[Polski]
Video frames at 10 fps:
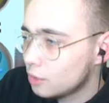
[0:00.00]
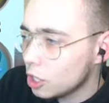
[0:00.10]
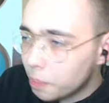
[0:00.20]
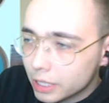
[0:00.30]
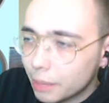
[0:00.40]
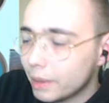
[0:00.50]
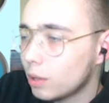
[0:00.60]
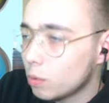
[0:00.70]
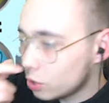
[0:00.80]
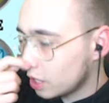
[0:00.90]
No i potem
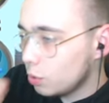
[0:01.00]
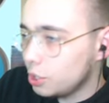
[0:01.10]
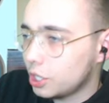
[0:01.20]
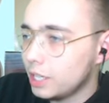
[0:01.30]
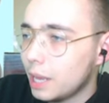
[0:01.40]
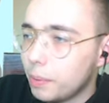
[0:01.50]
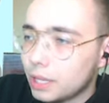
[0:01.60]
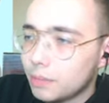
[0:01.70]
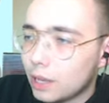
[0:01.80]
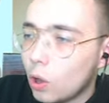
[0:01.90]
będą różne ludziki, nie?
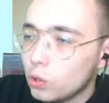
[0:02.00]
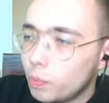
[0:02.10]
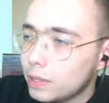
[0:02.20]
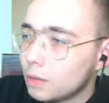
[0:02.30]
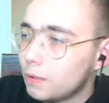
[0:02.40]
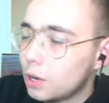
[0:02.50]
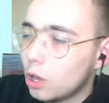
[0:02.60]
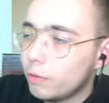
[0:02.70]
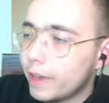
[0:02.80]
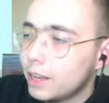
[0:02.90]
Potem na koniu będą
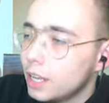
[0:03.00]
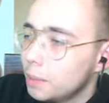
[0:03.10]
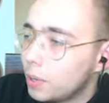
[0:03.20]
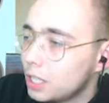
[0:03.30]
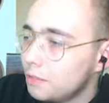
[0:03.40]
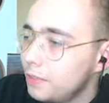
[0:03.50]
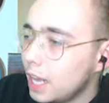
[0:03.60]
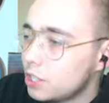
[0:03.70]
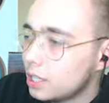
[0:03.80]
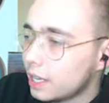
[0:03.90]
wrogowie, potem
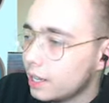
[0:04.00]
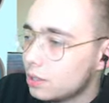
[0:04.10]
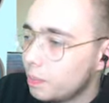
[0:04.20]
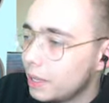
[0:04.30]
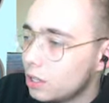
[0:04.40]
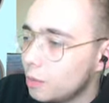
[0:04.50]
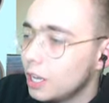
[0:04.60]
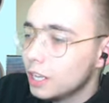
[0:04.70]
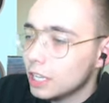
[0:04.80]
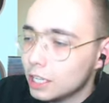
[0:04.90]
wieże takie tu będą
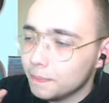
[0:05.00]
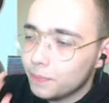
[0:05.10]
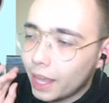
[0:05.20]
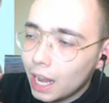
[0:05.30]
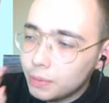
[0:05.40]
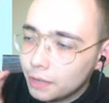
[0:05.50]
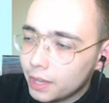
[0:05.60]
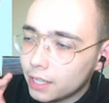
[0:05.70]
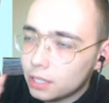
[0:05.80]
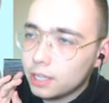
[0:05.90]
i najlepsze w
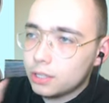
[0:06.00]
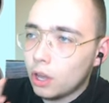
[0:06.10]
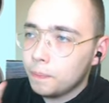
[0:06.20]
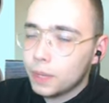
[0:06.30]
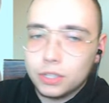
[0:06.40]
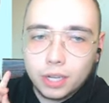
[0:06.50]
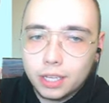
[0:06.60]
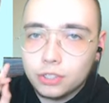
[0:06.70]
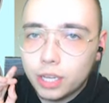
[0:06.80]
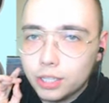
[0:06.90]
tej grze jest to, że
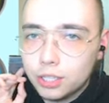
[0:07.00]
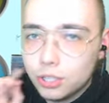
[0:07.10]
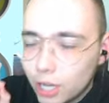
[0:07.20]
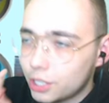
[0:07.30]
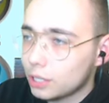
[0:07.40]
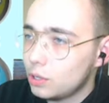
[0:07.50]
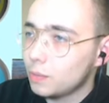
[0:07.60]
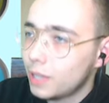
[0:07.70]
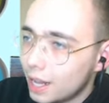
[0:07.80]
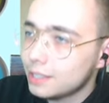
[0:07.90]
jest część trzecia, którą
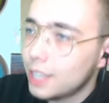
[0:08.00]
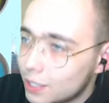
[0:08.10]
teraz też